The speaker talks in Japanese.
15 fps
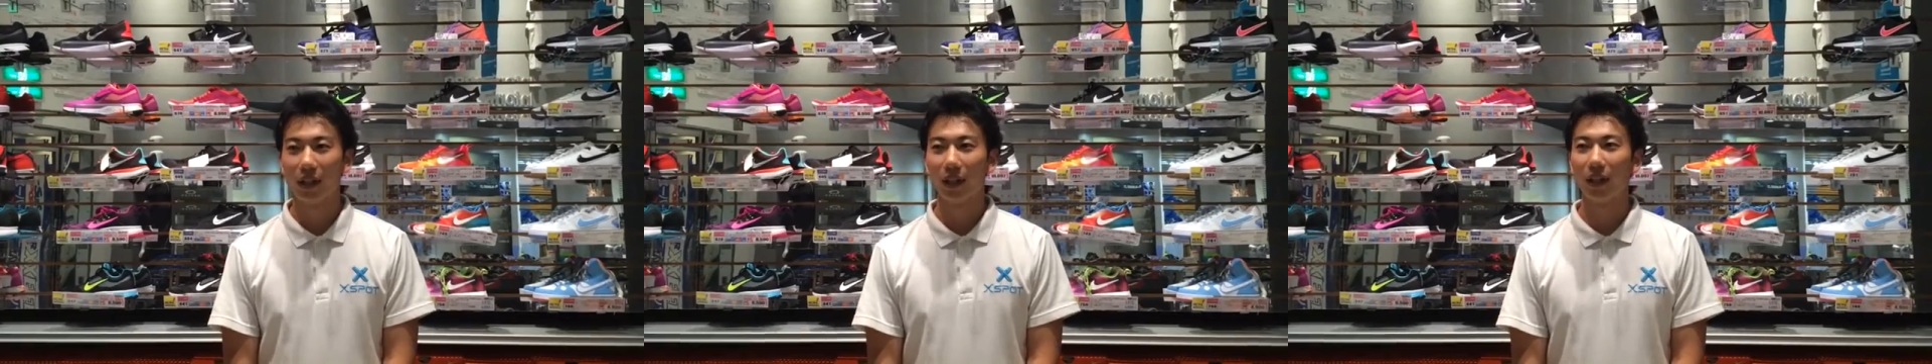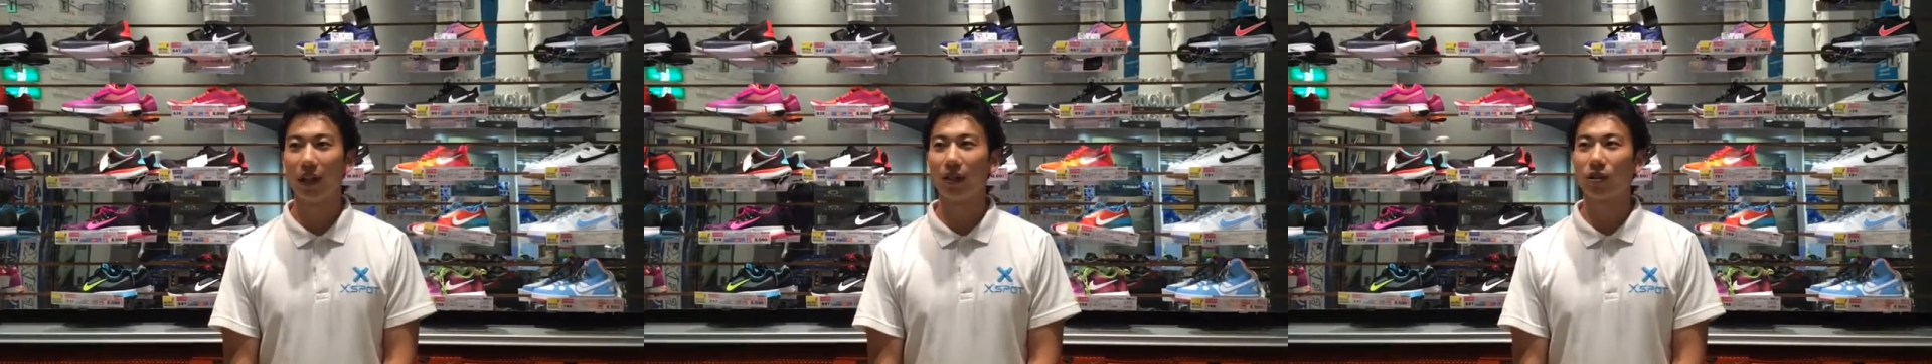
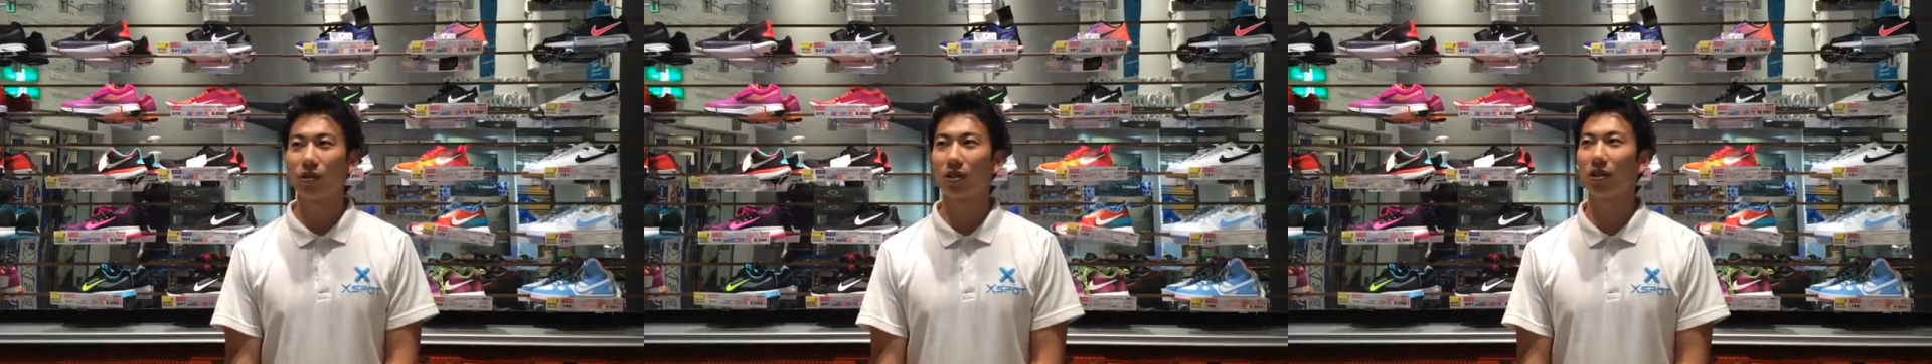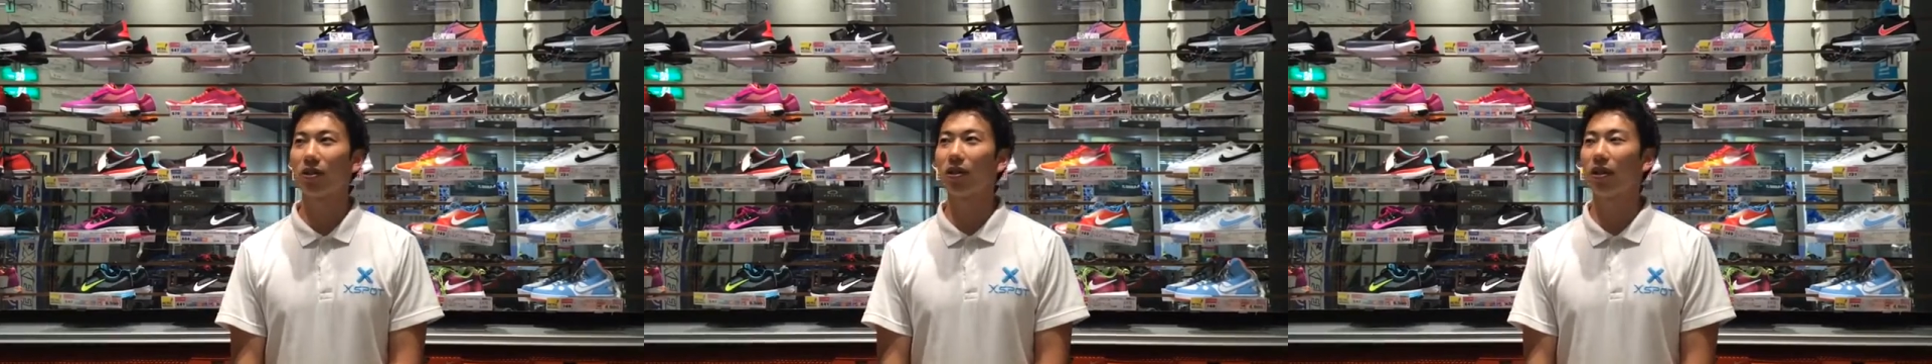え
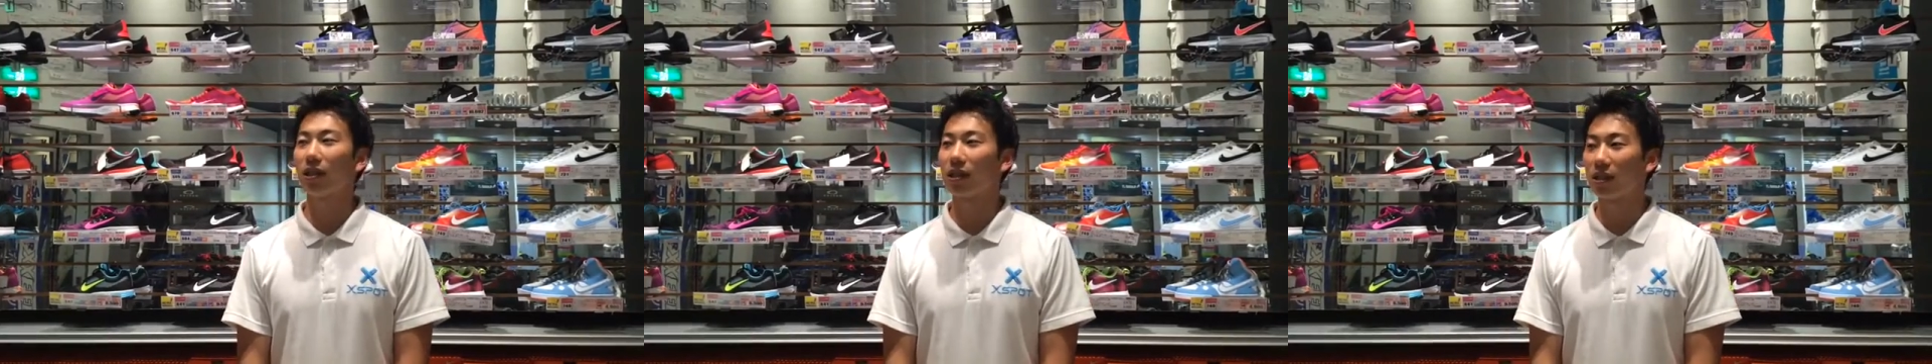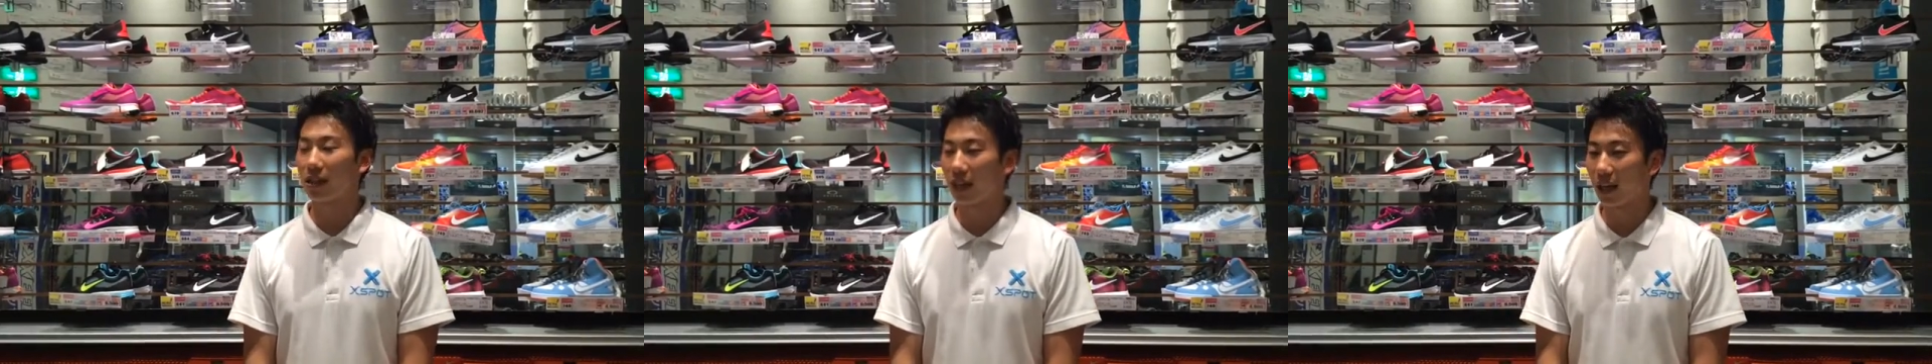そうした時に
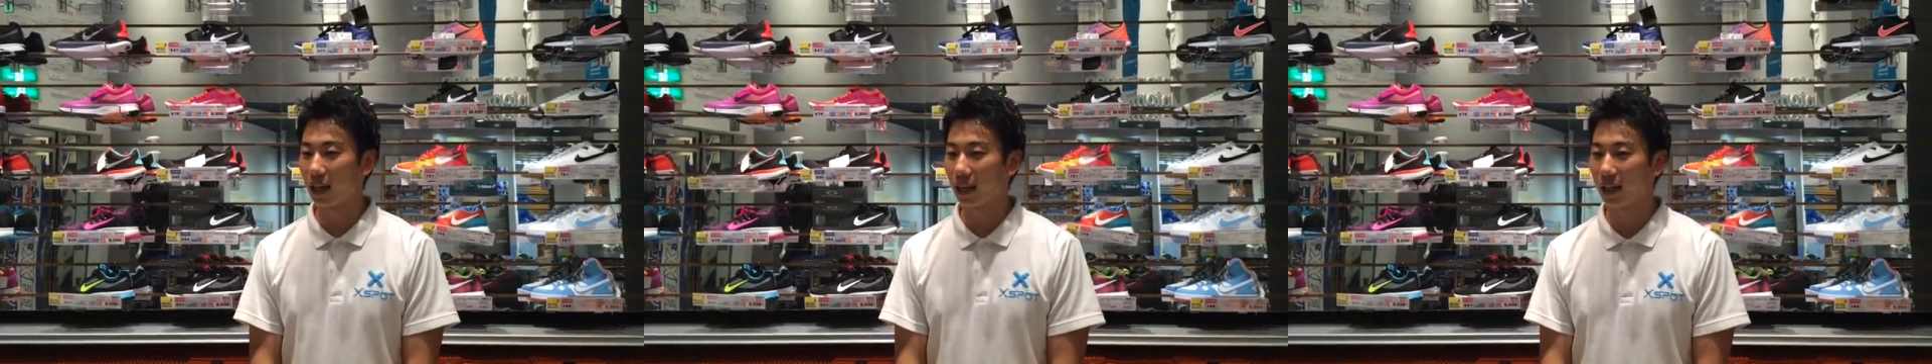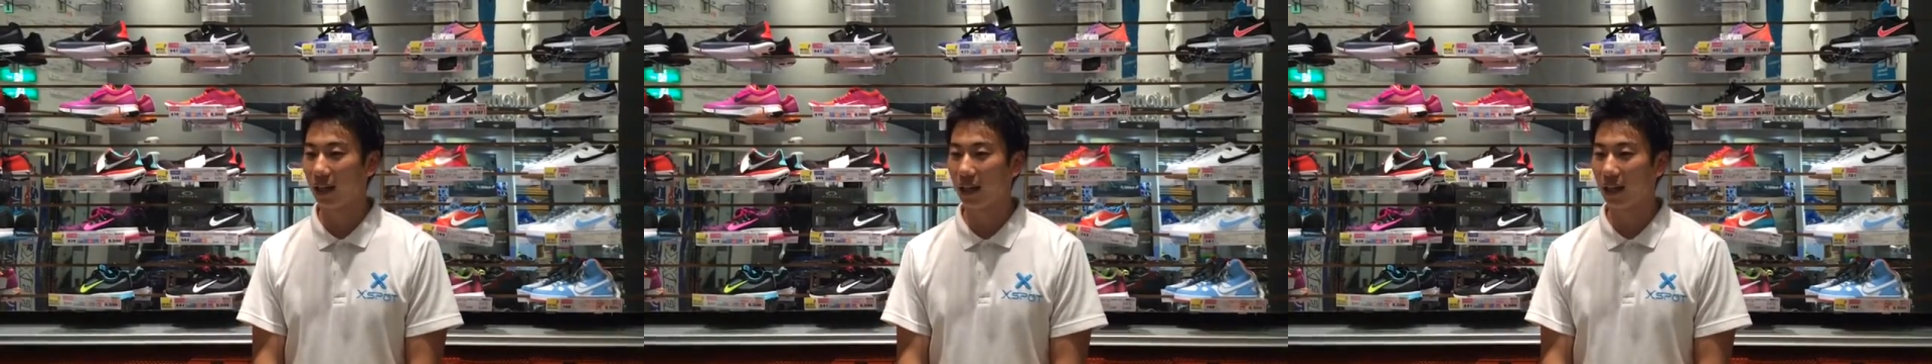ですね